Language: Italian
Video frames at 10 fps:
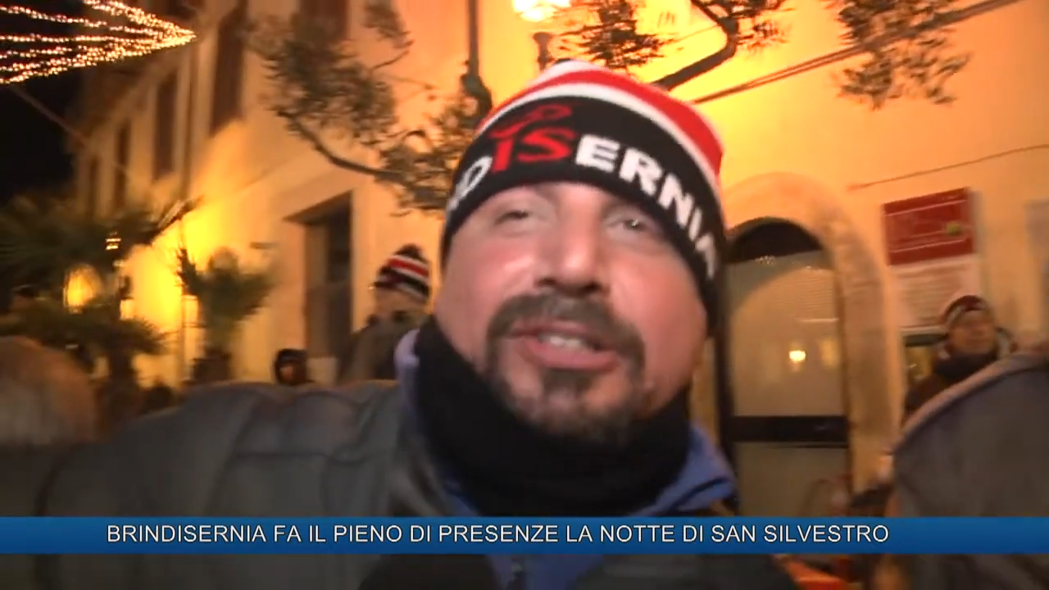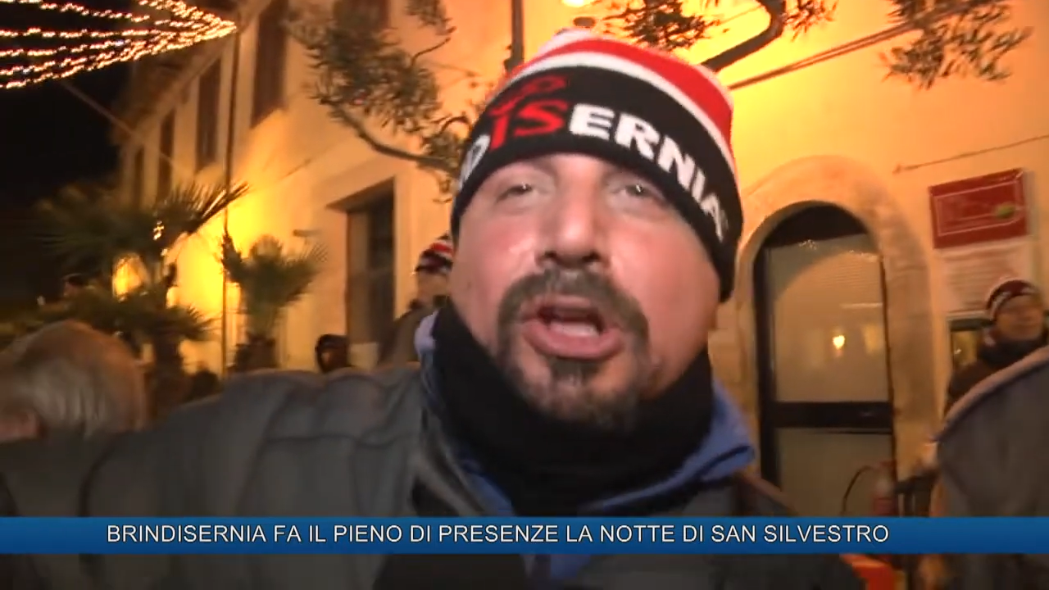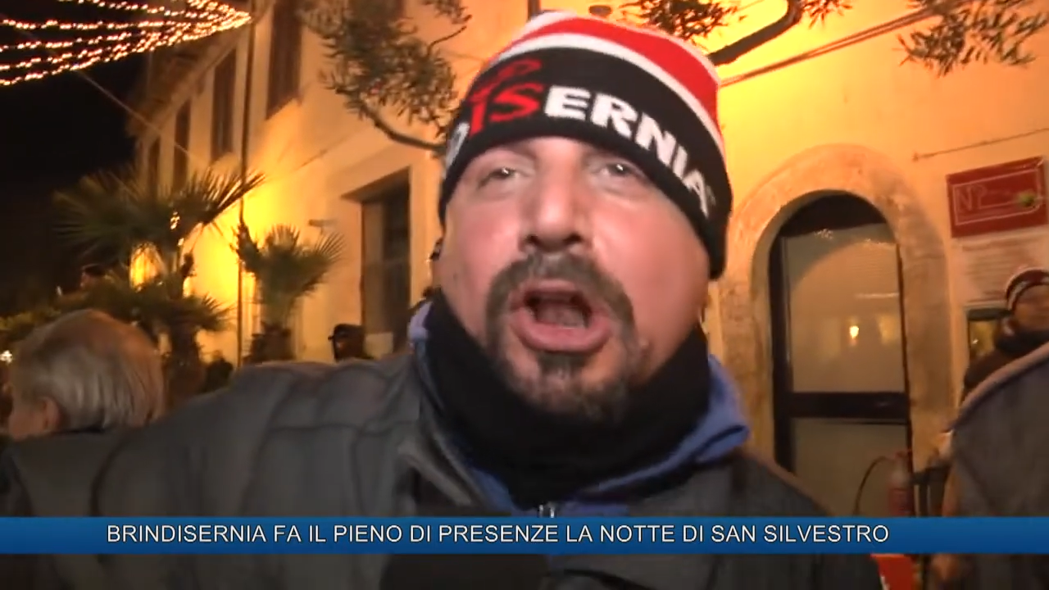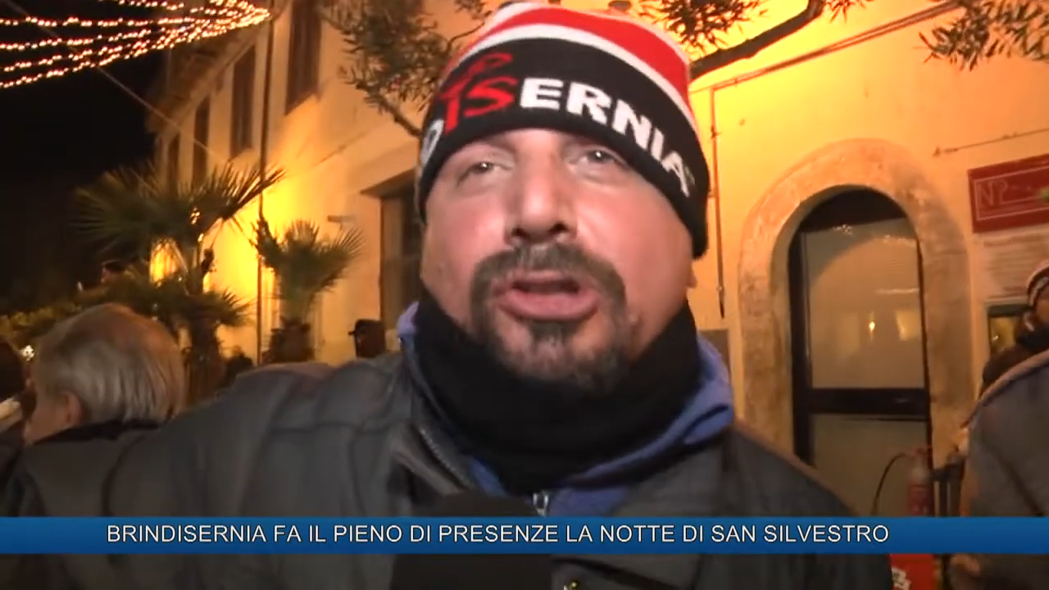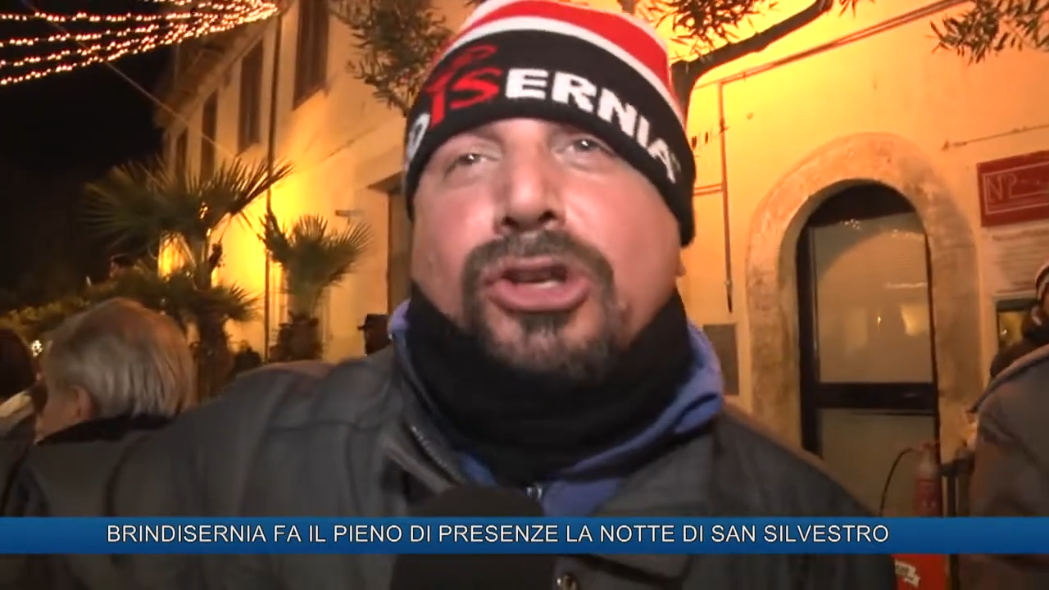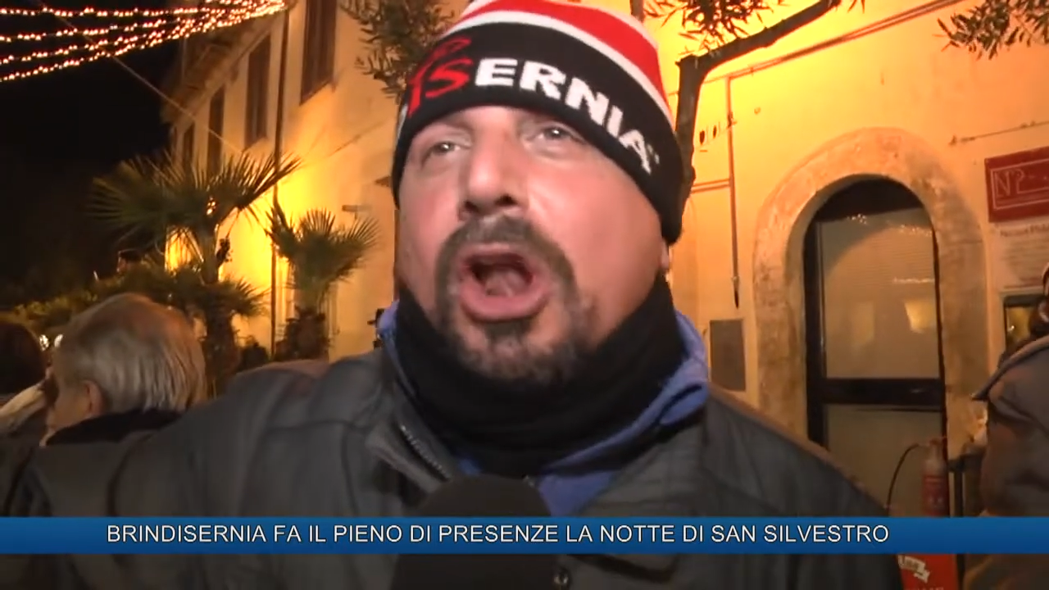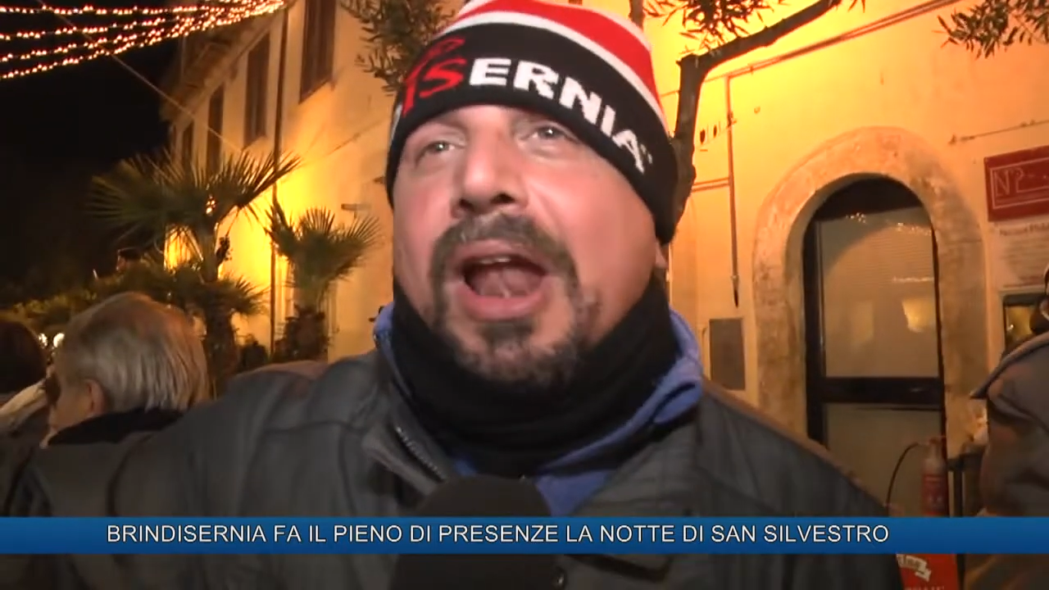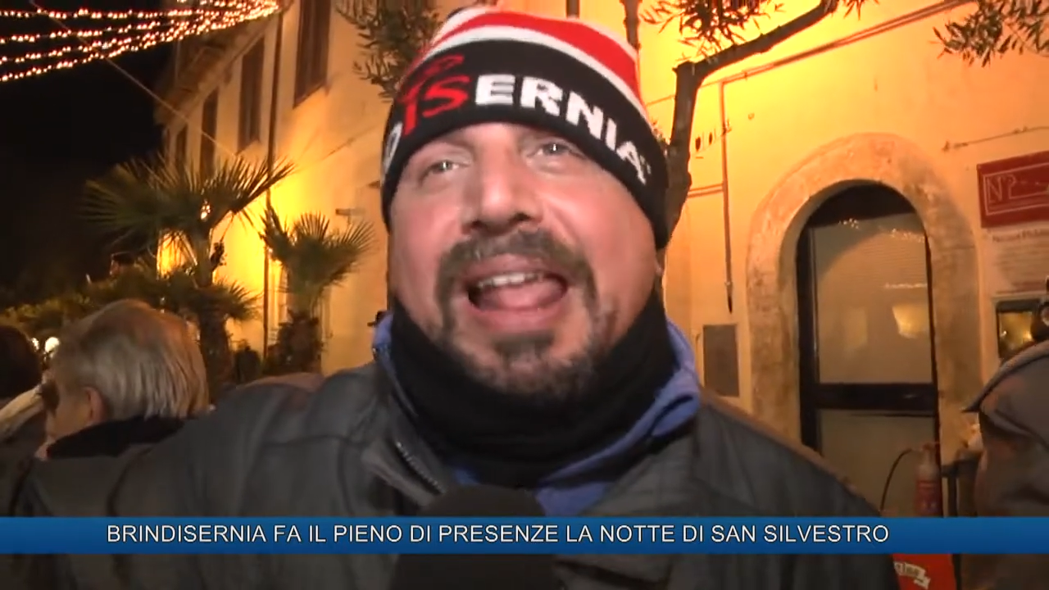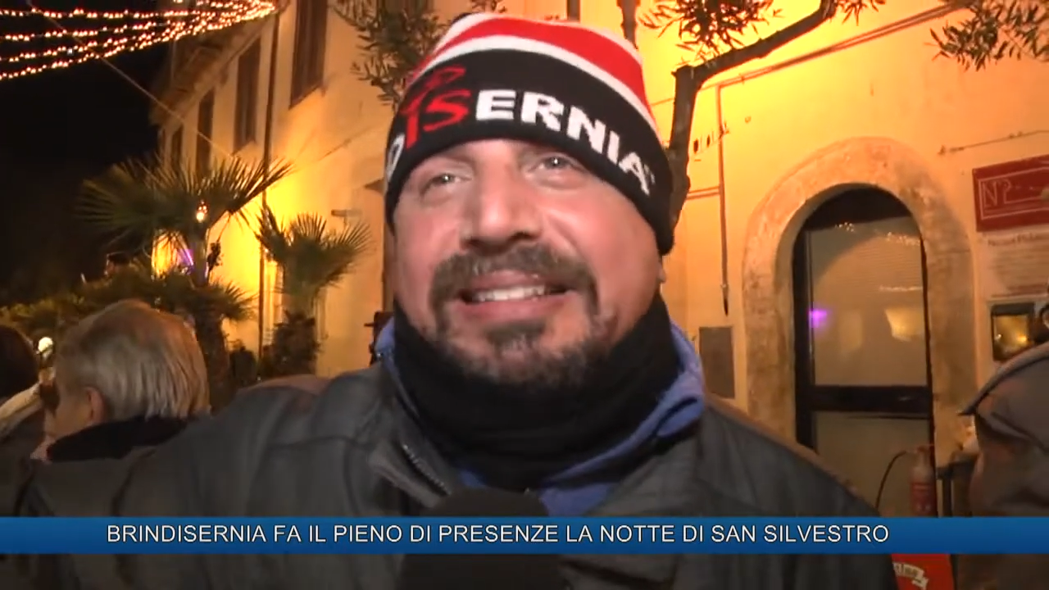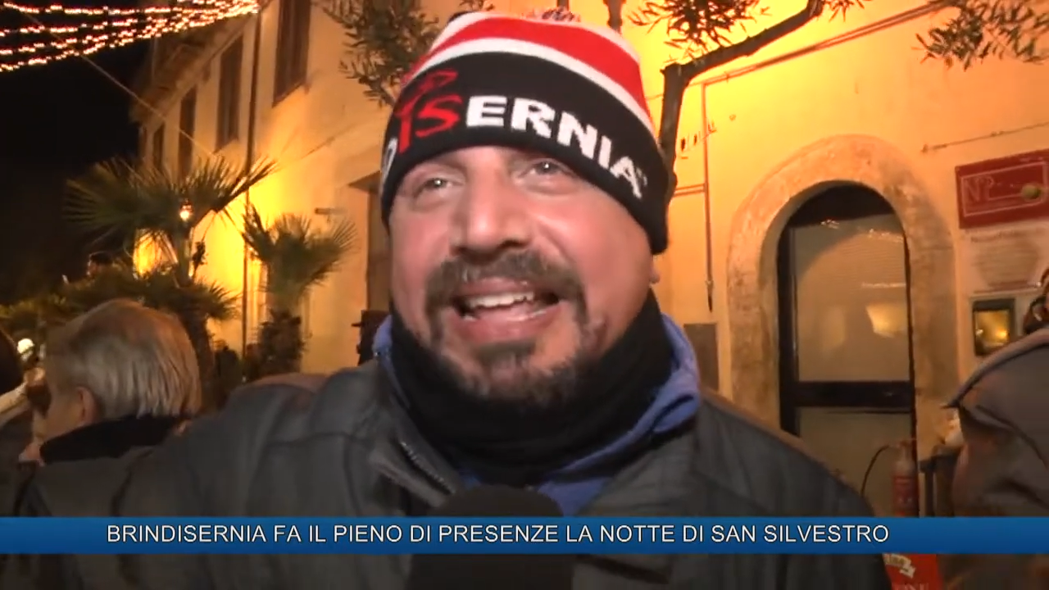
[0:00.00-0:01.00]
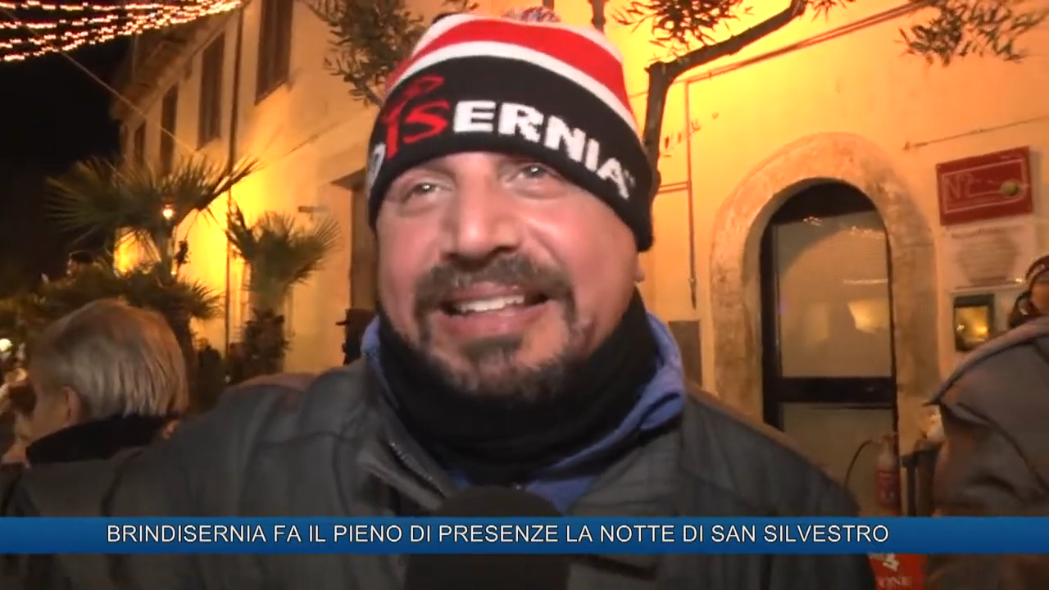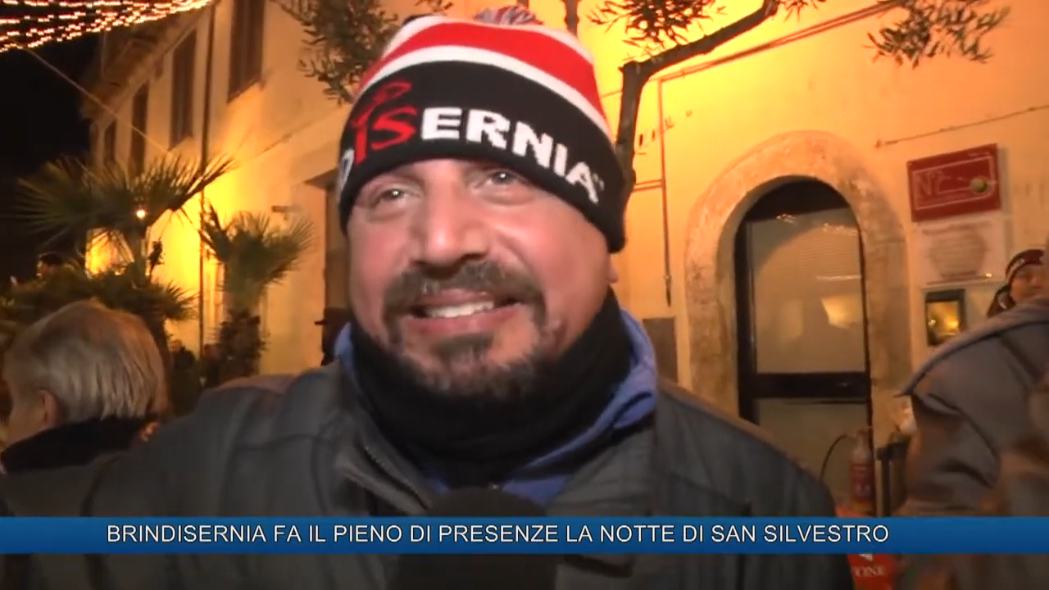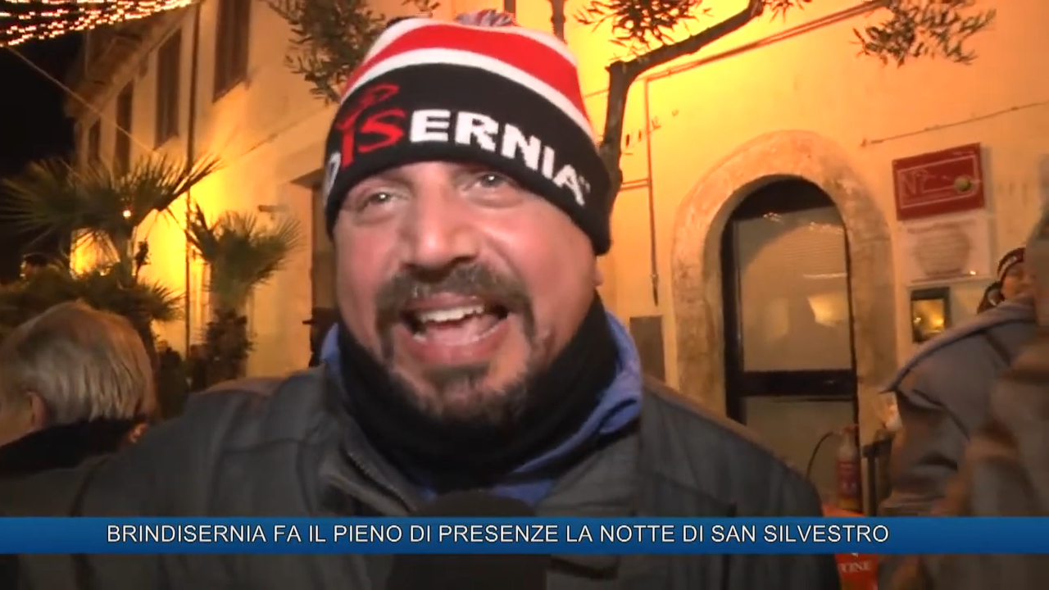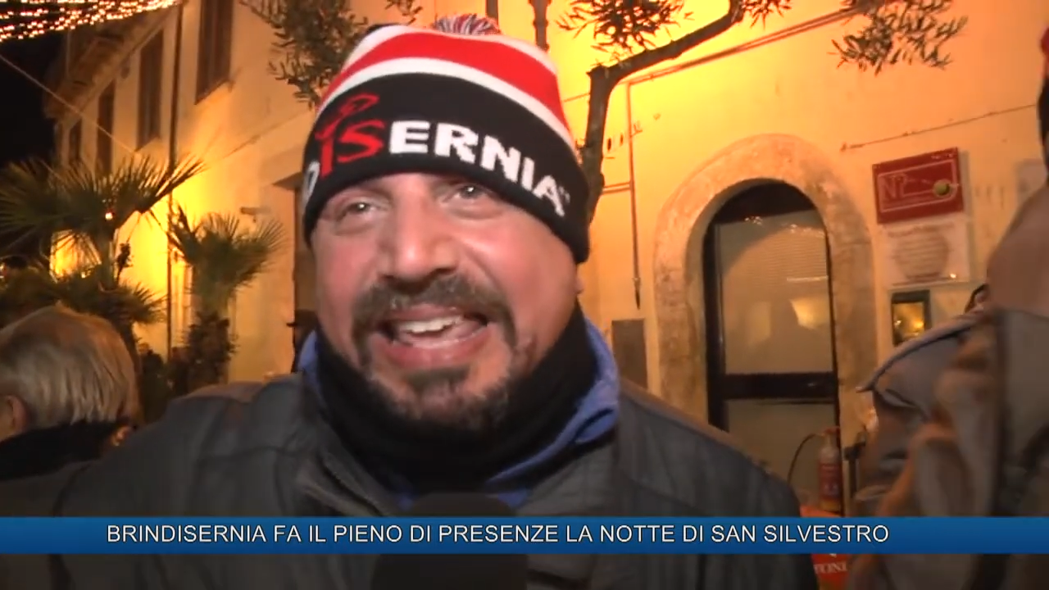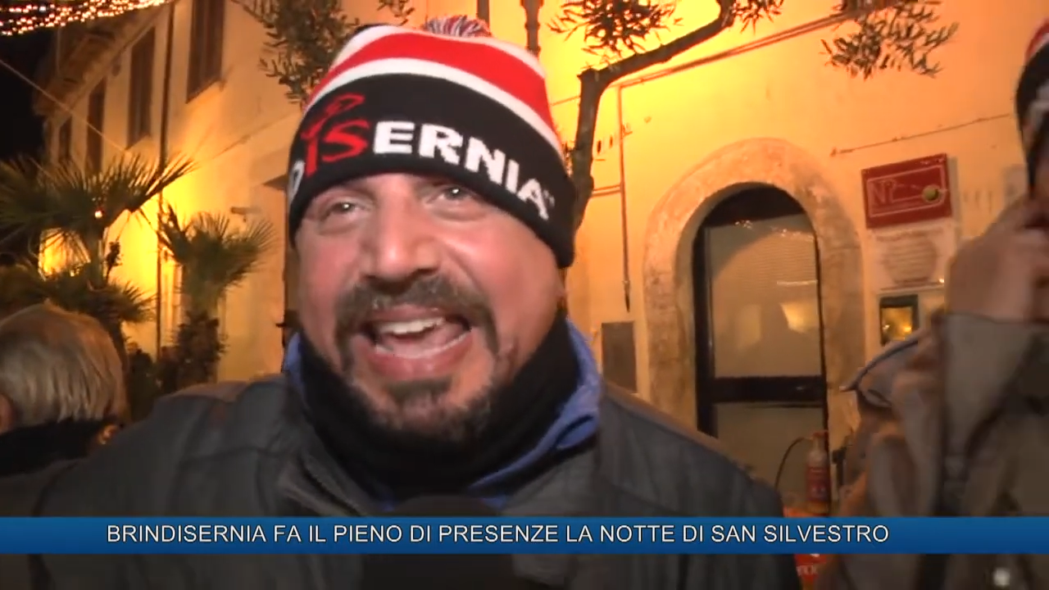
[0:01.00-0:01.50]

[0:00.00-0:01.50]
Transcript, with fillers: sono solo le tinte